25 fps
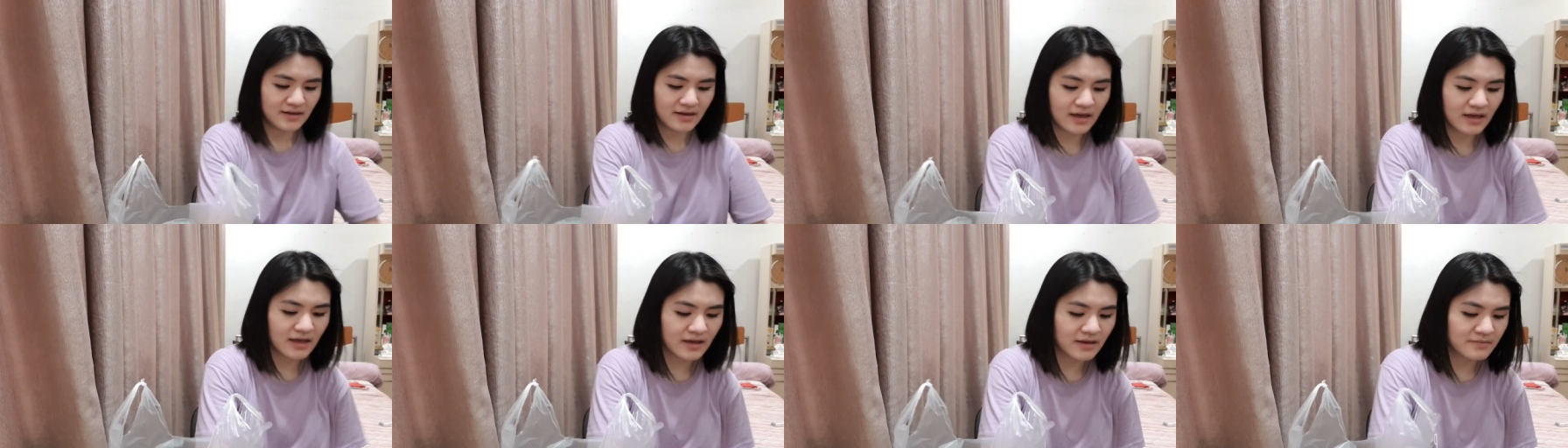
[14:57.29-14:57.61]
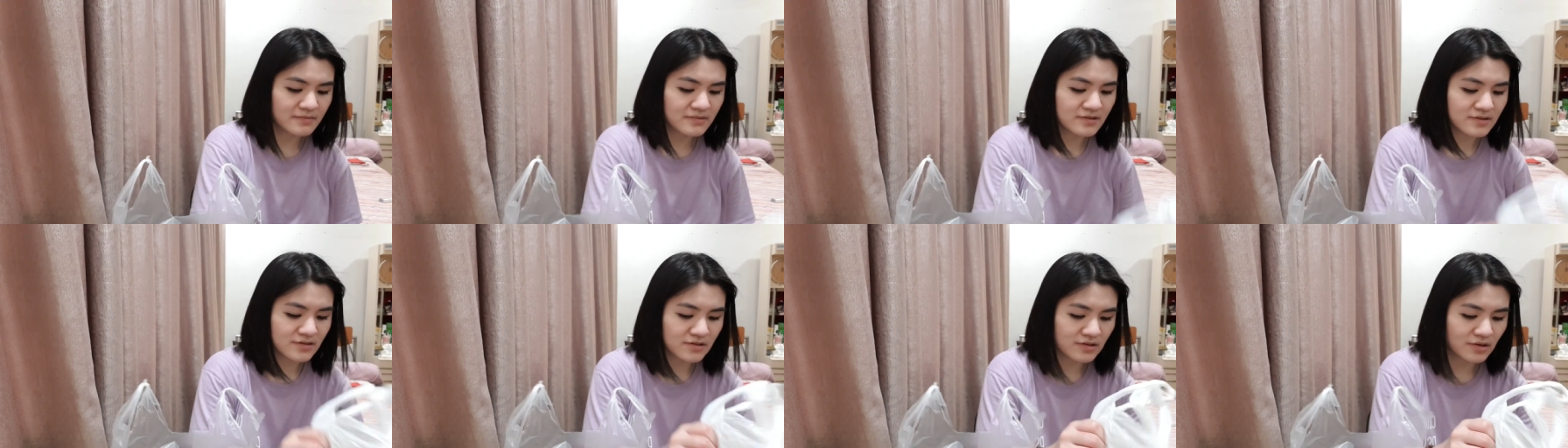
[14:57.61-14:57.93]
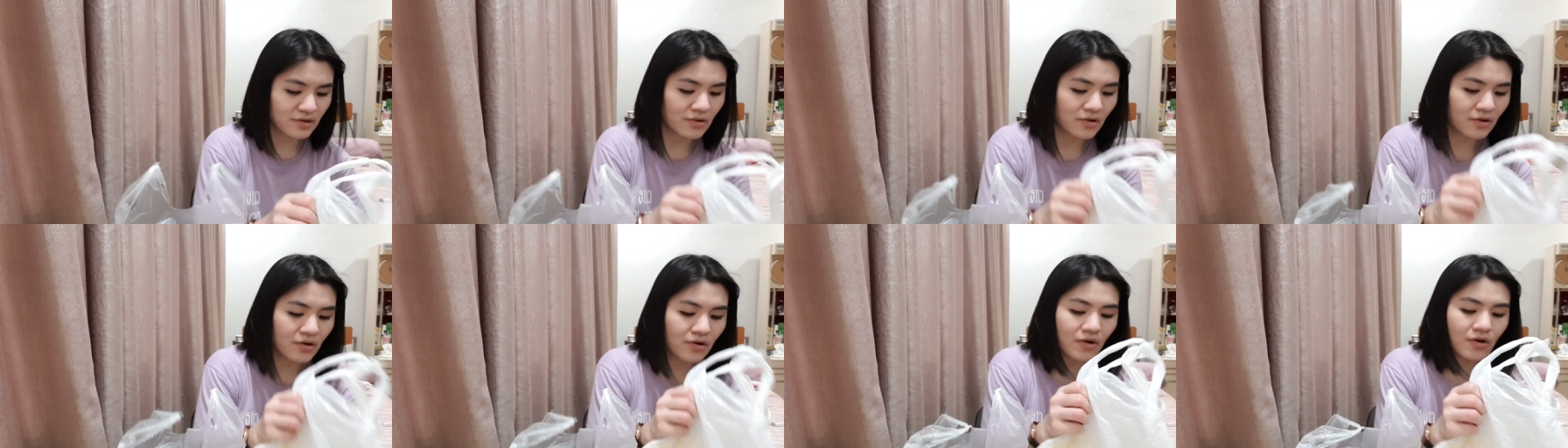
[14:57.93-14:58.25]
I am
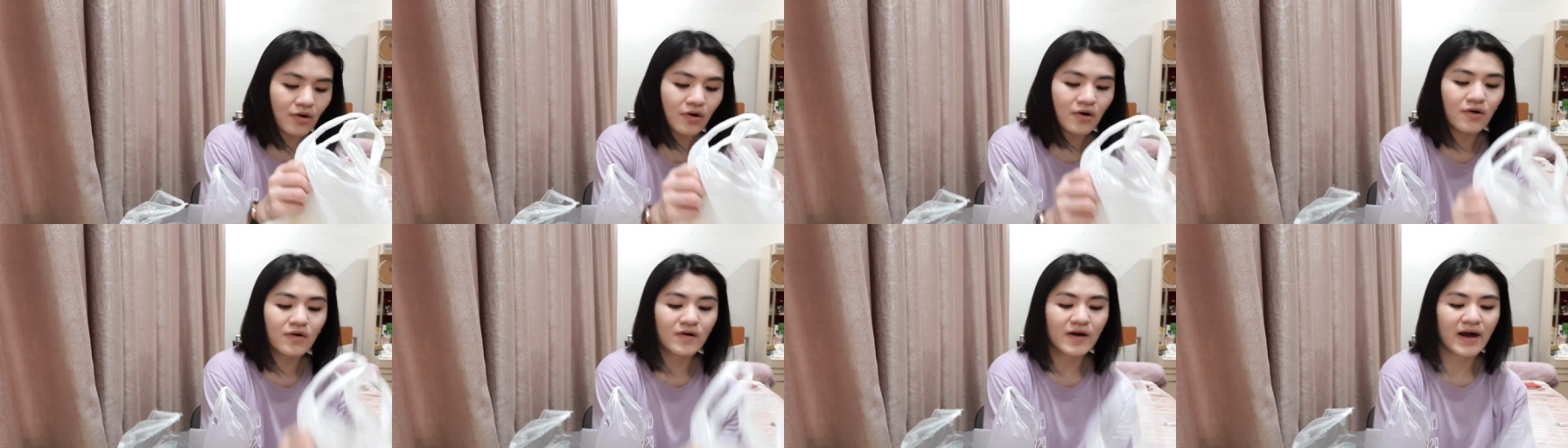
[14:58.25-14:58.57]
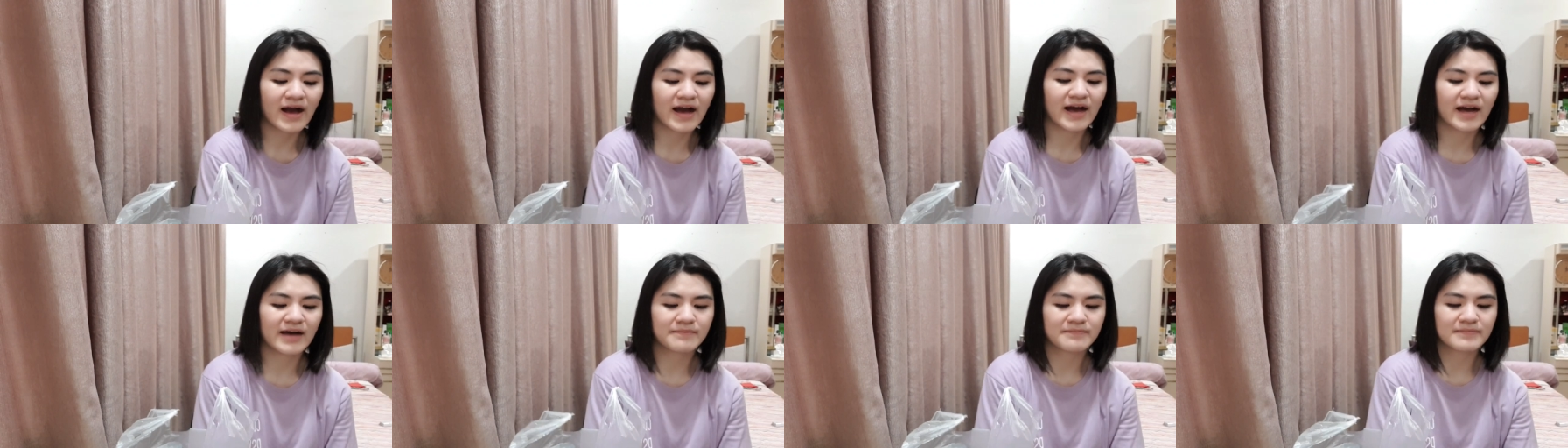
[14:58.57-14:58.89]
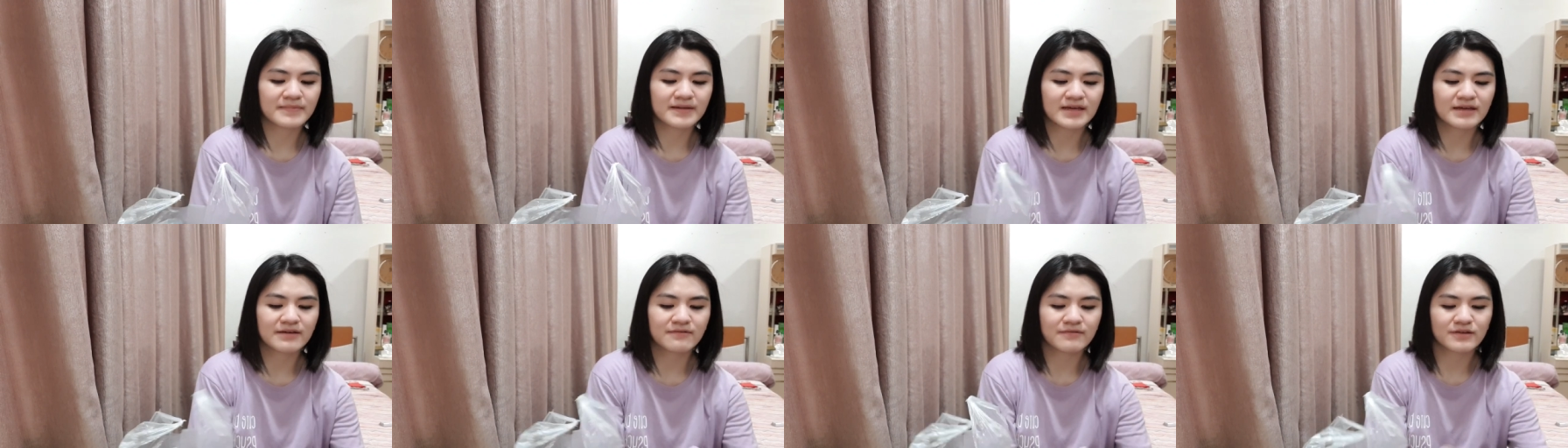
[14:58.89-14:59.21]
so
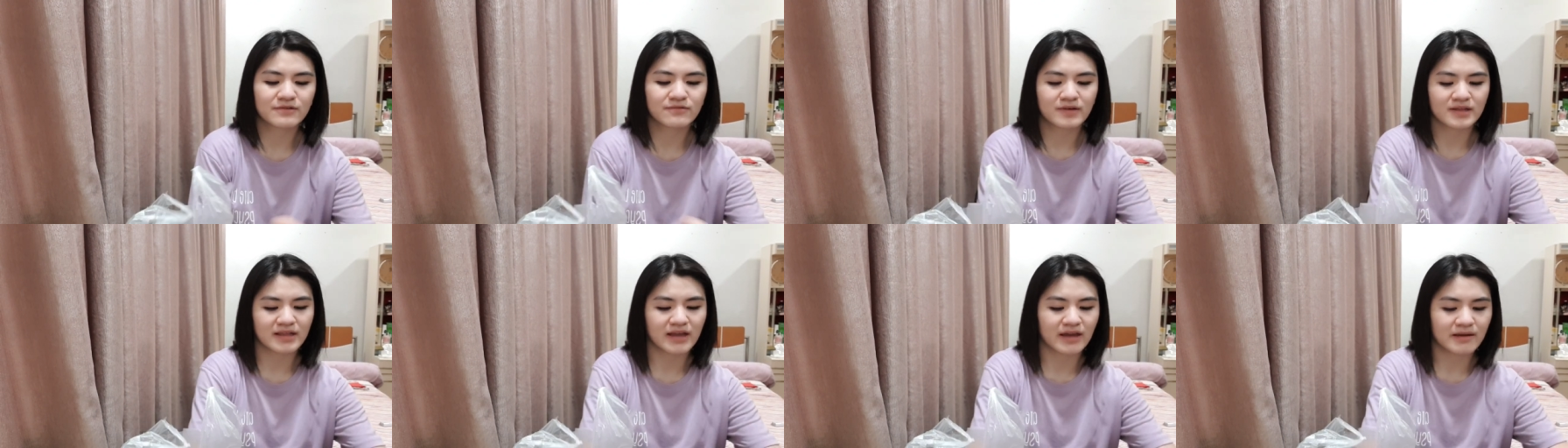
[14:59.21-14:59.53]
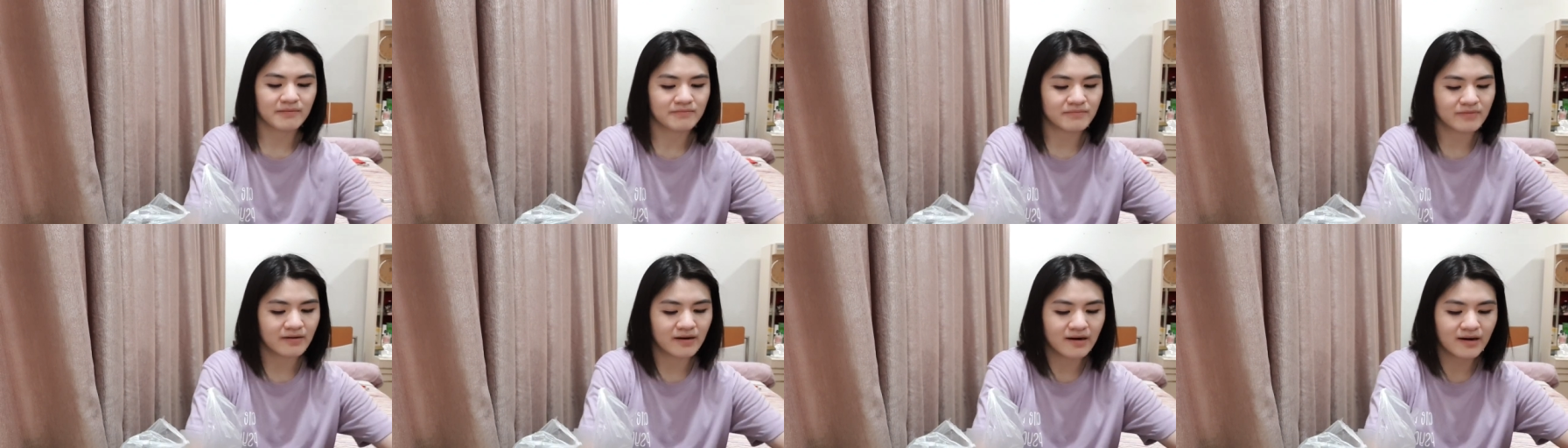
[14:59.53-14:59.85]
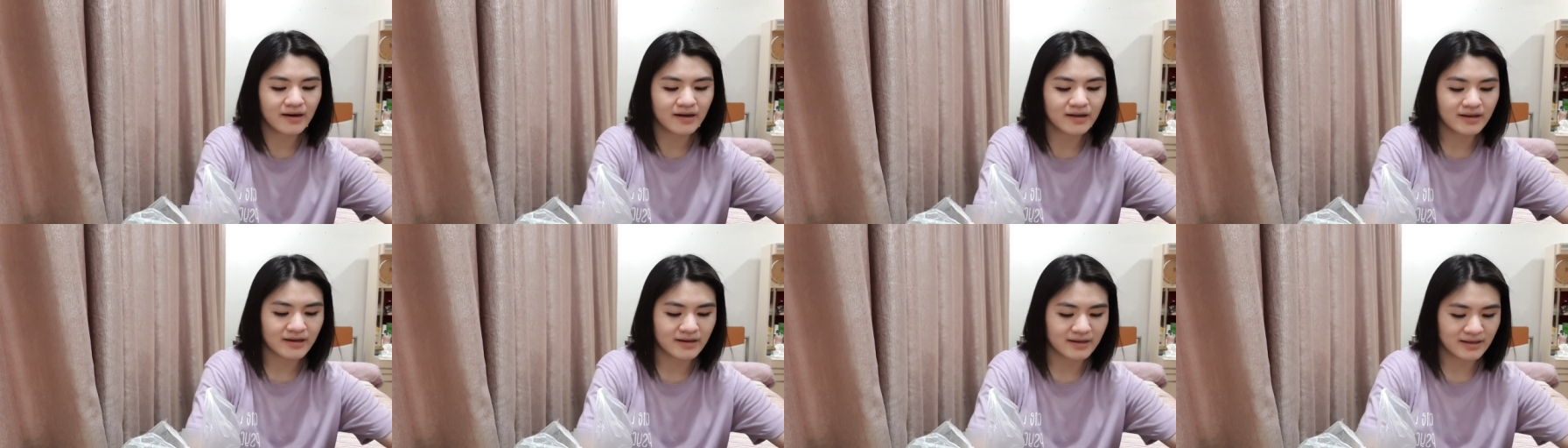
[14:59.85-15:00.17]
happy with what I
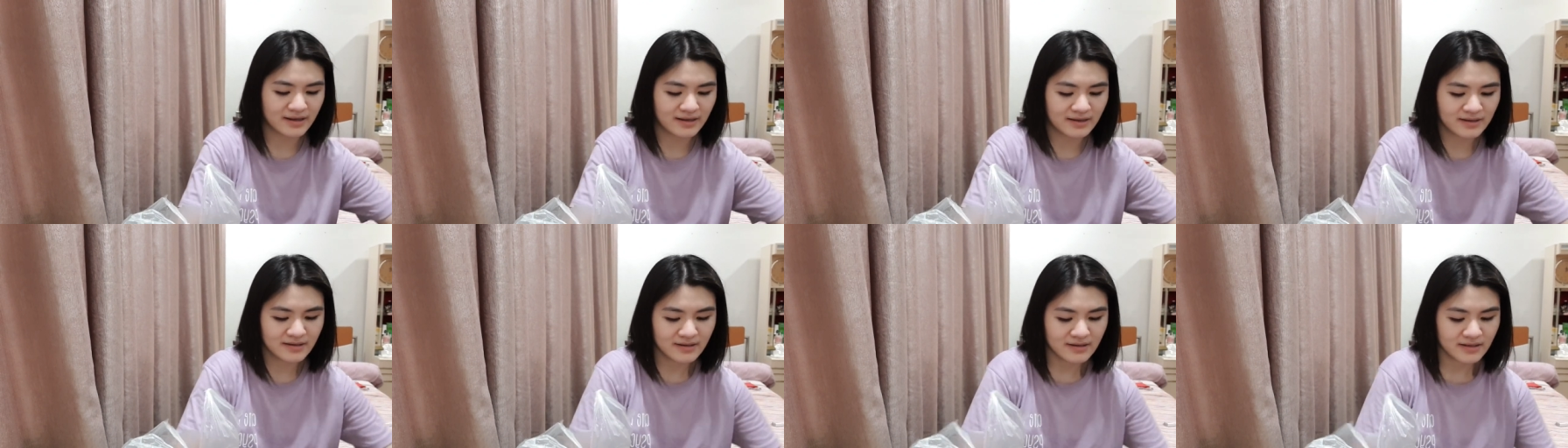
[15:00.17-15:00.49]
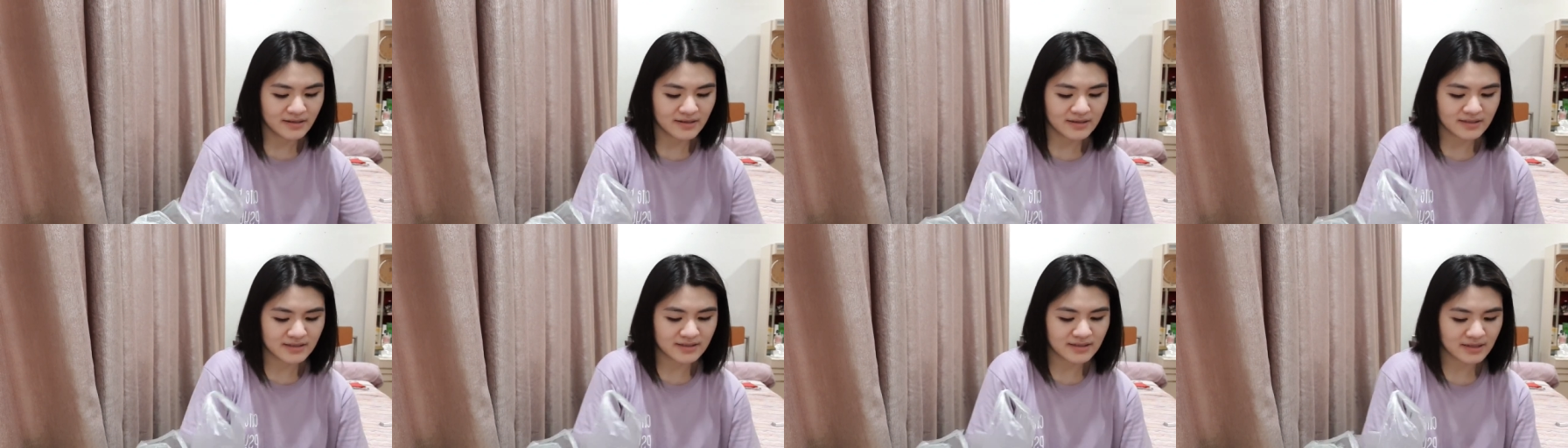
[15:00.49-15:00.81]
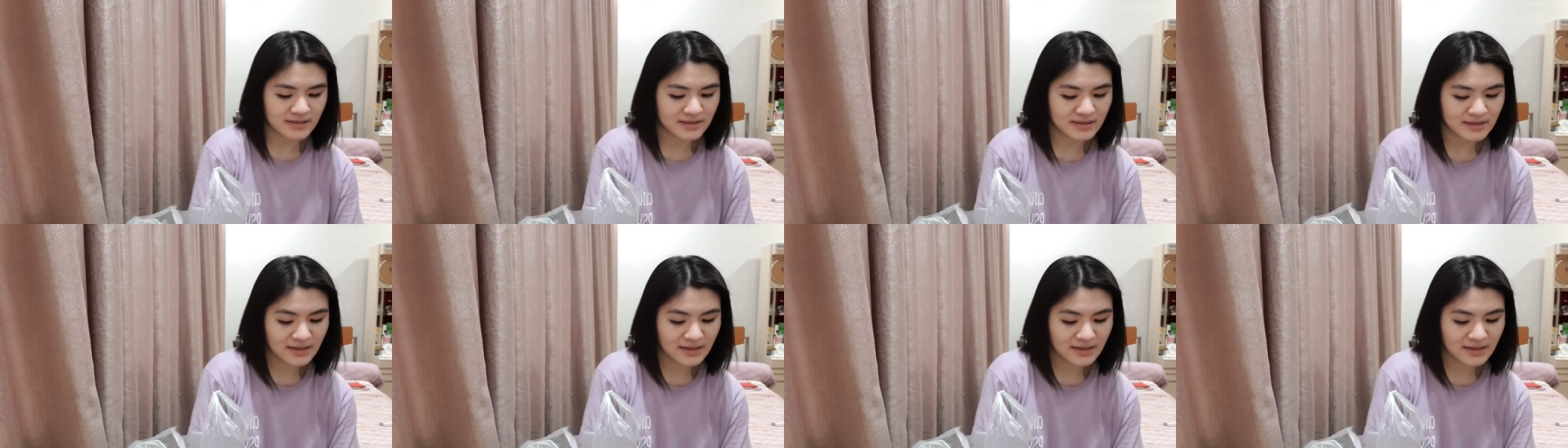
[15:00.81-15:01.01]
bought sa